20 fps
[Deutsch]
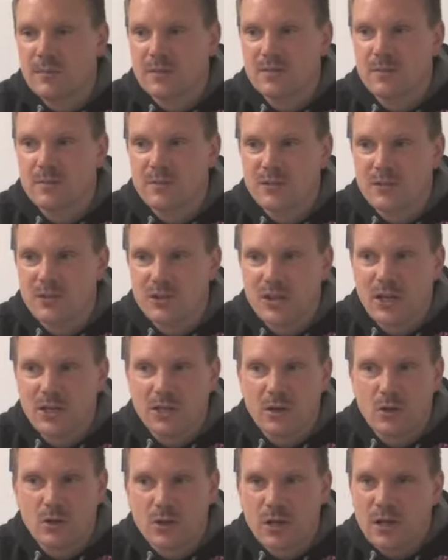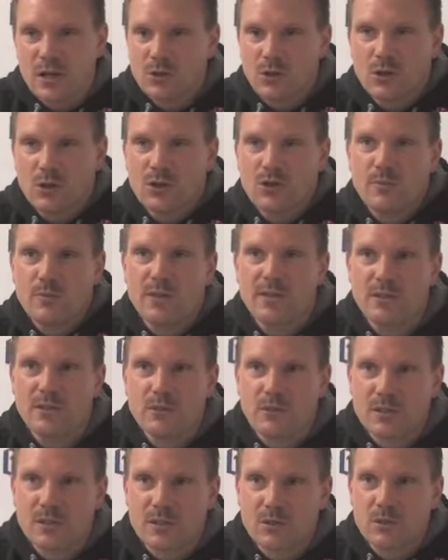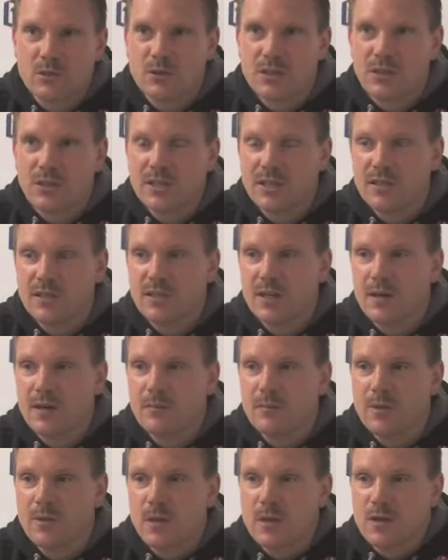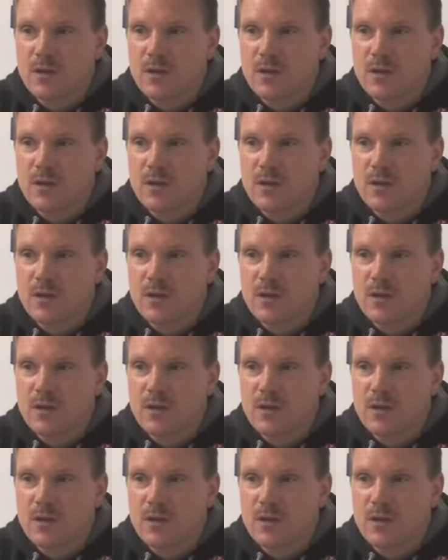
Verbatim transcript: dass wir mit Sicherheit auch deutlich mehr Situationen kreiert haben.